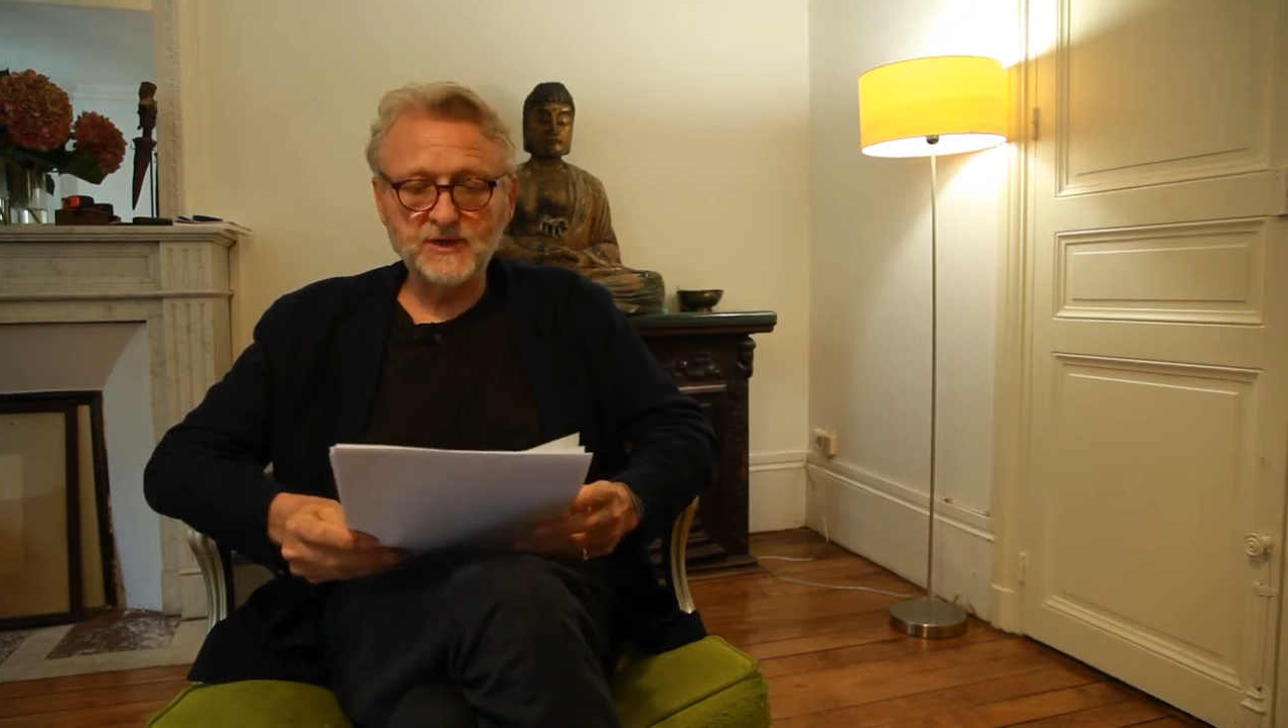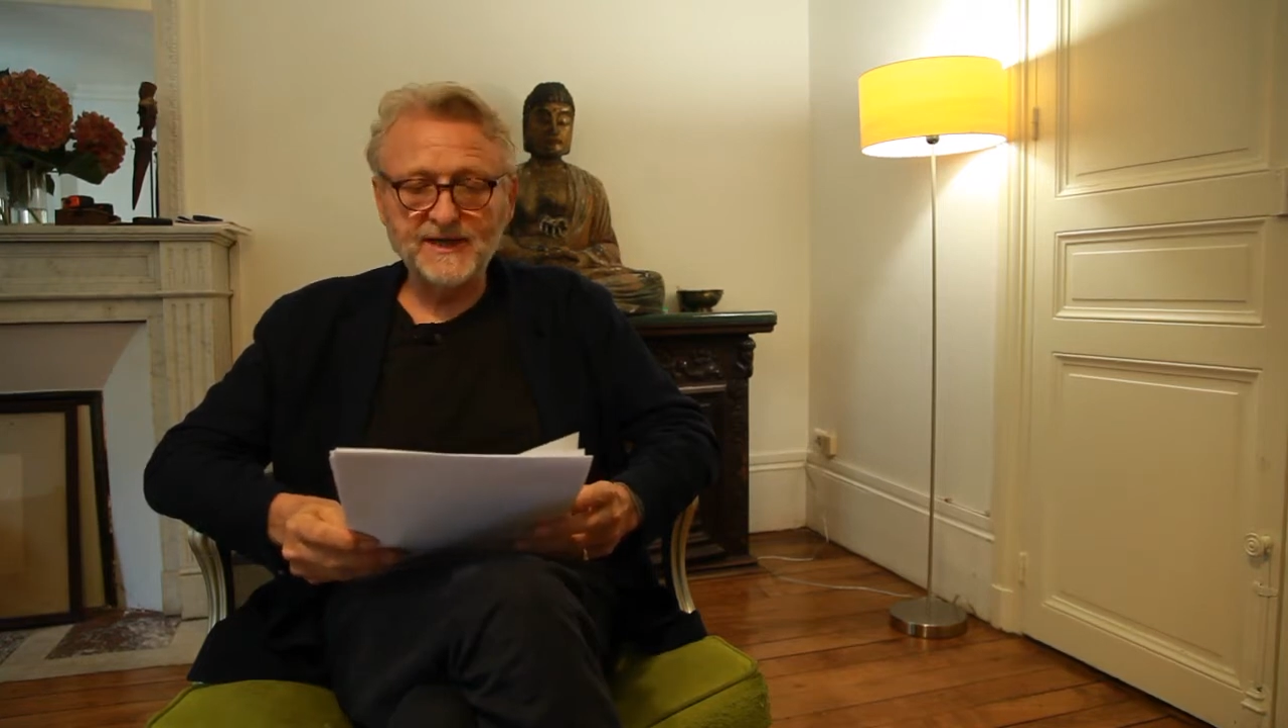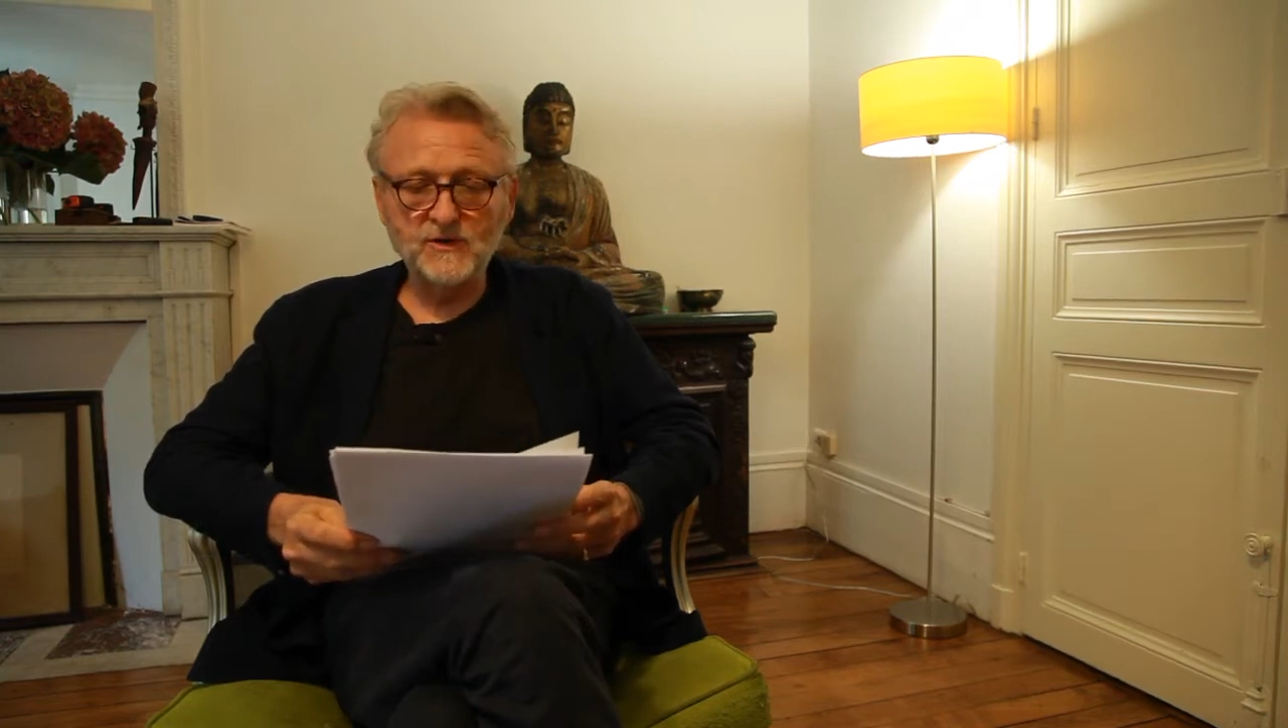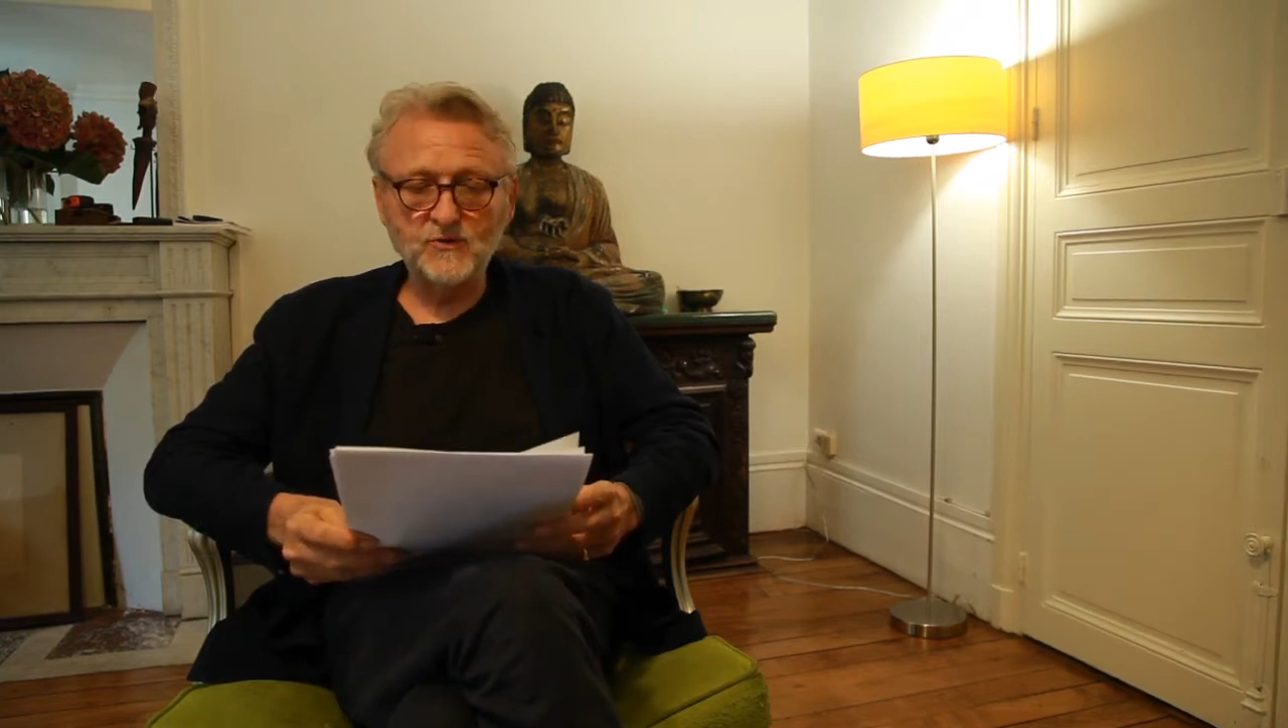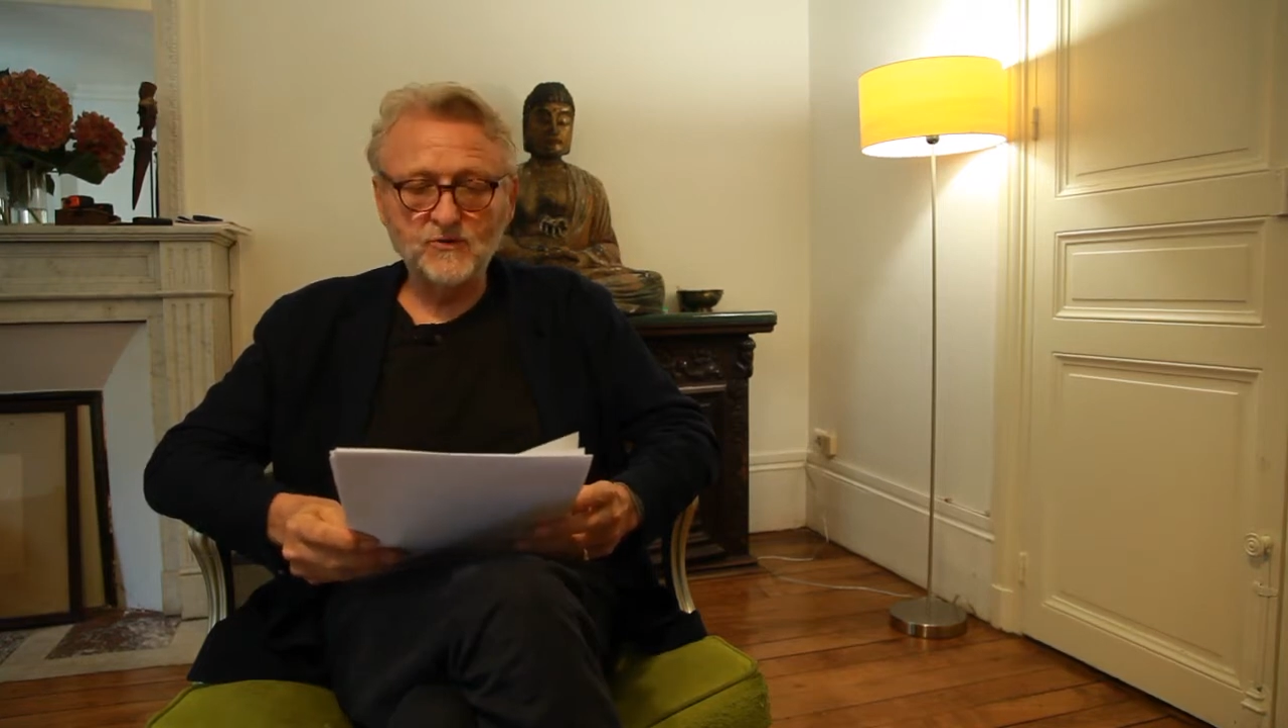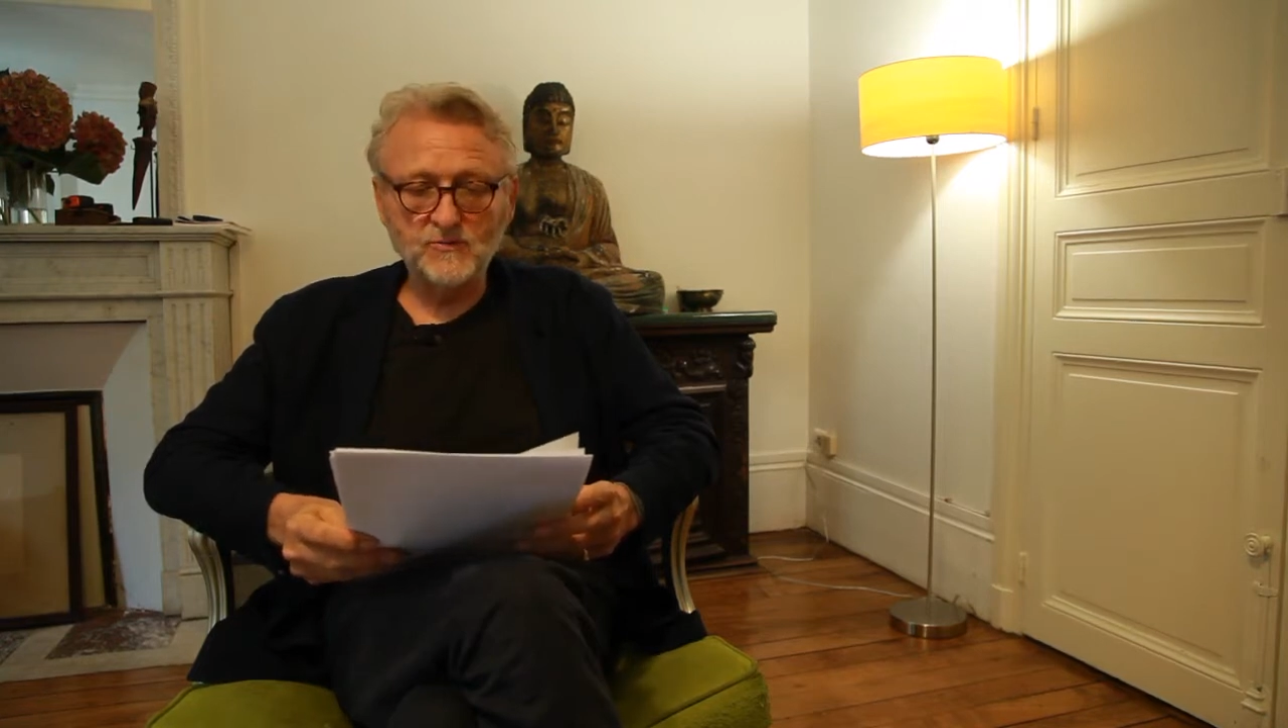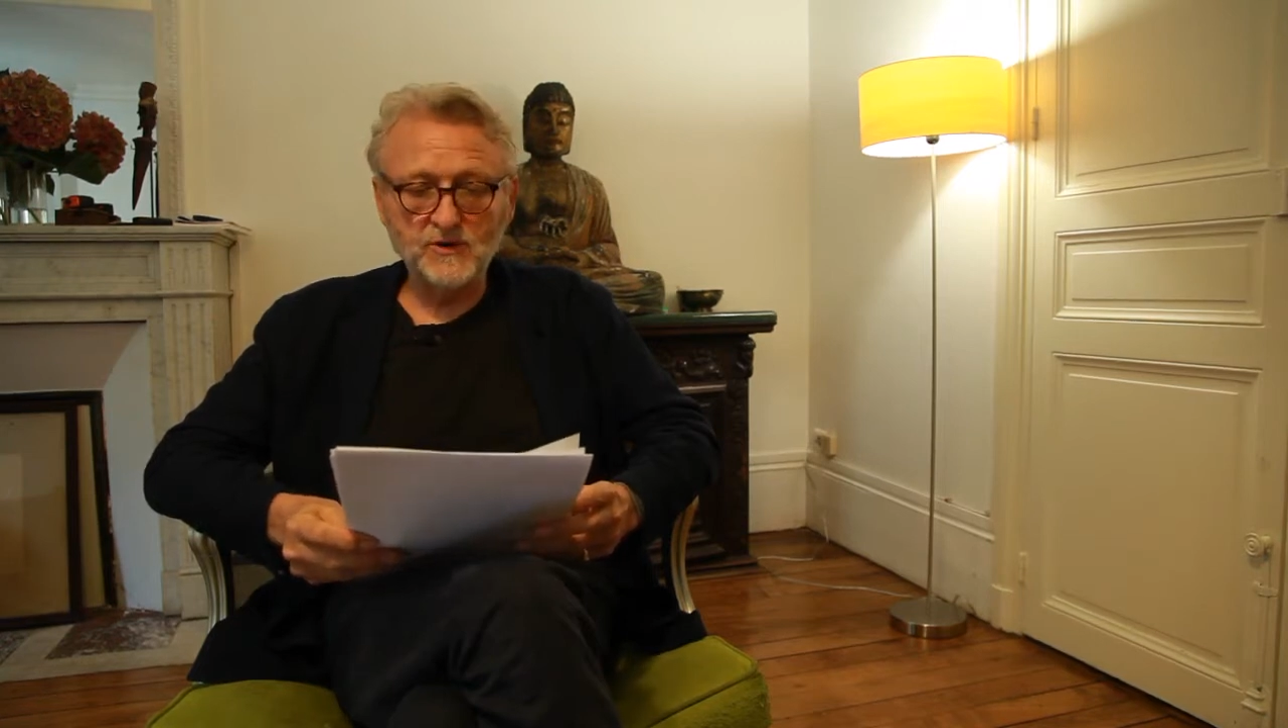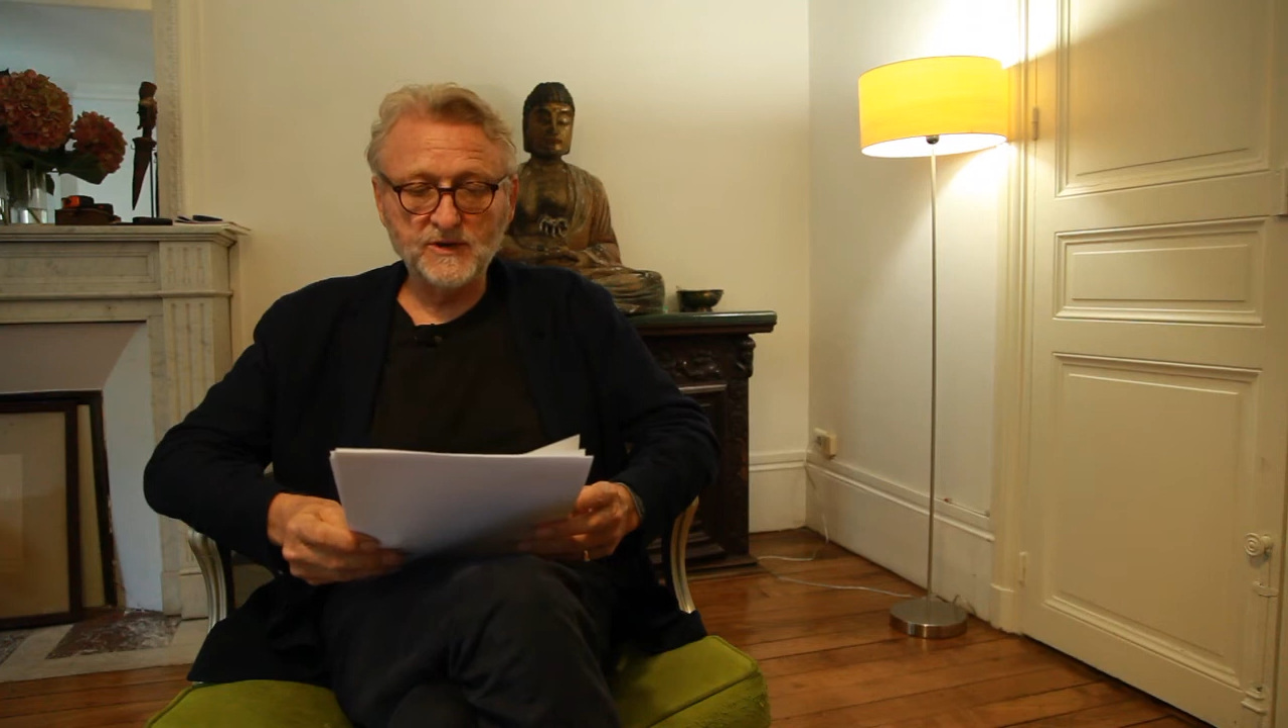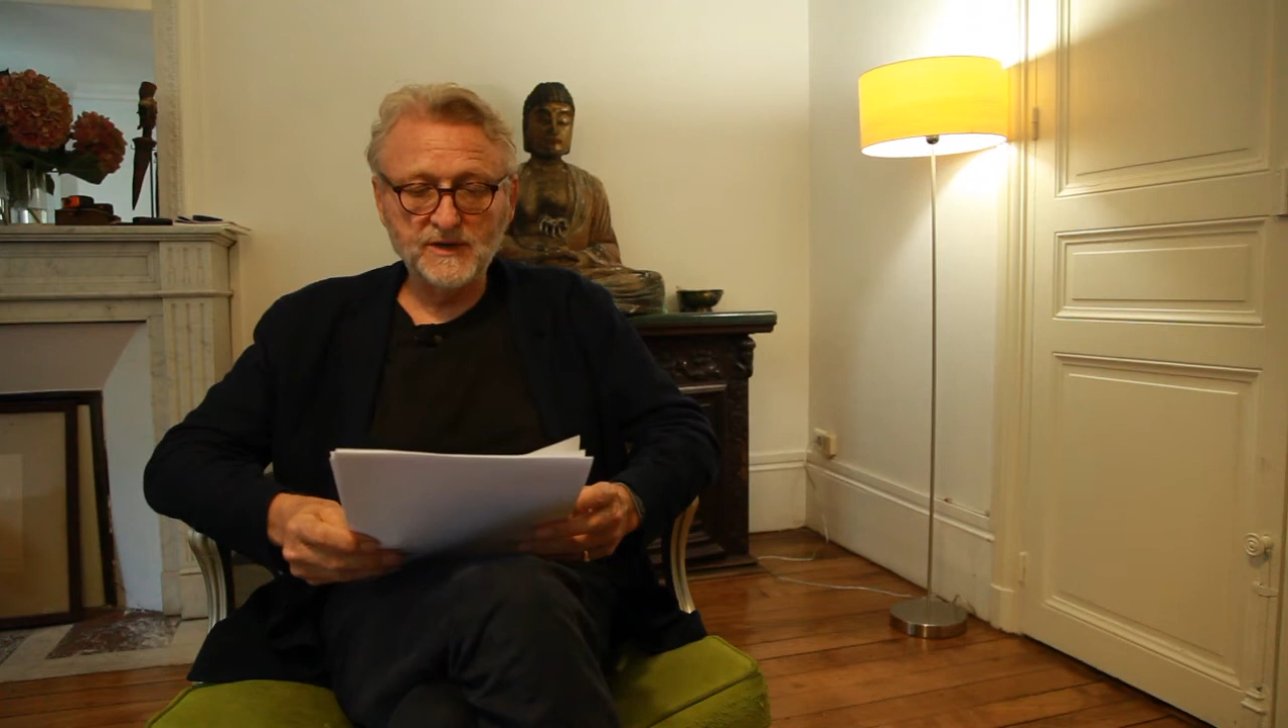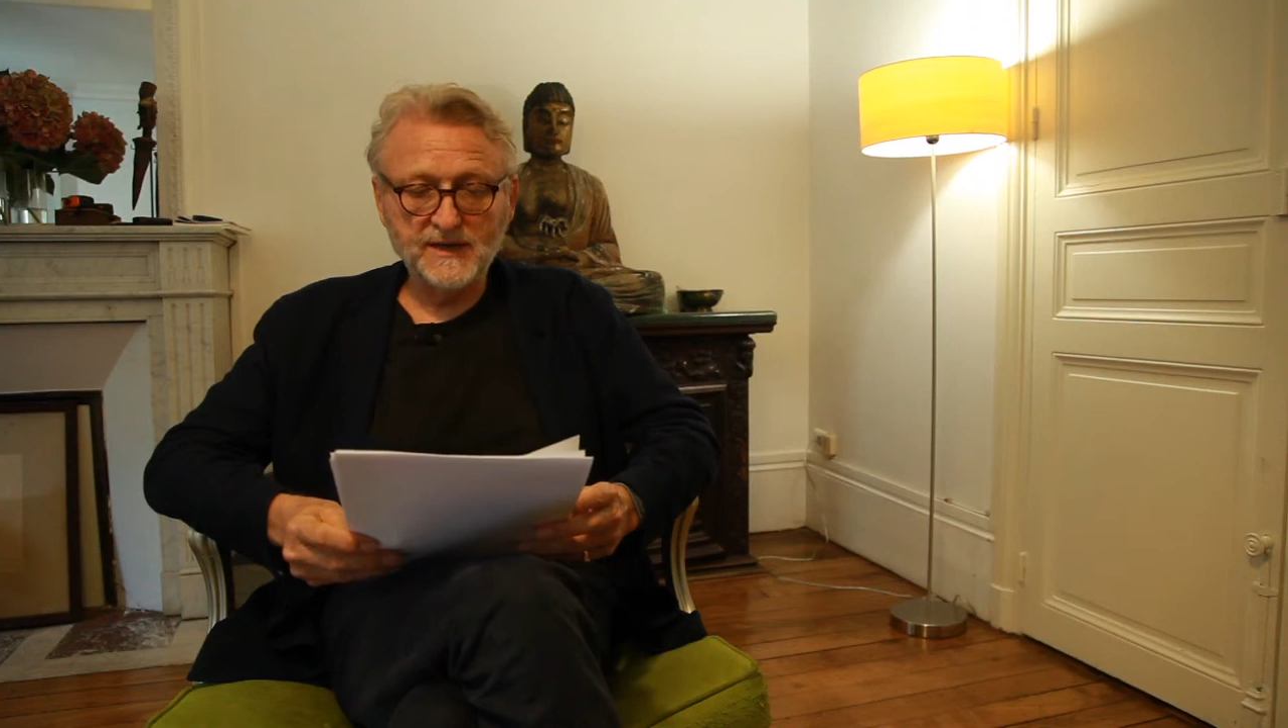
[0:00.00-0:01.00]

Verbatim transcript: et l'ombre,